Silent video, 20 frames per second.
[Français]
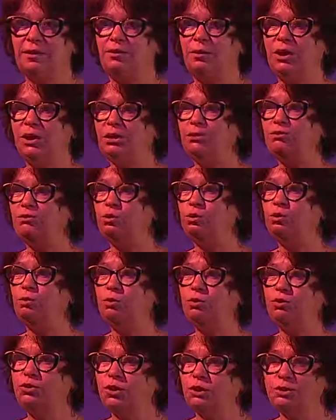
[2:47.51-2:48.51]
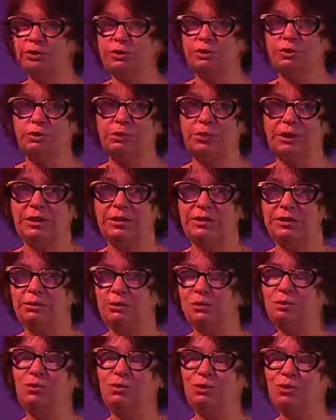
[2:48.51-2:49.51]
mais il faut que plusieurs entreprises,
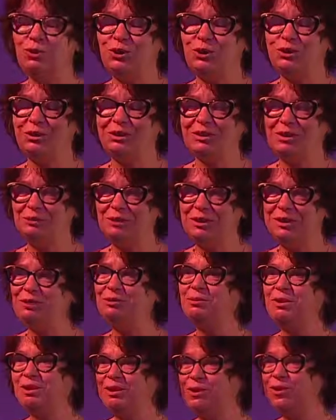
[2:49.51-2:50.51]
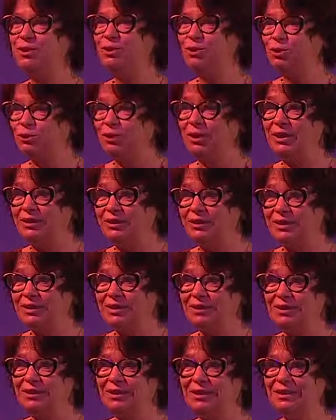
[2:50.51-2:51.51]
plusieurs établissements soient
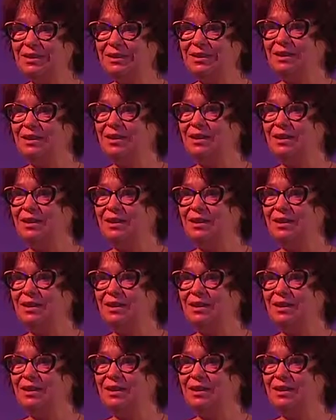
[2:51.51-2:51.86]
intéressés.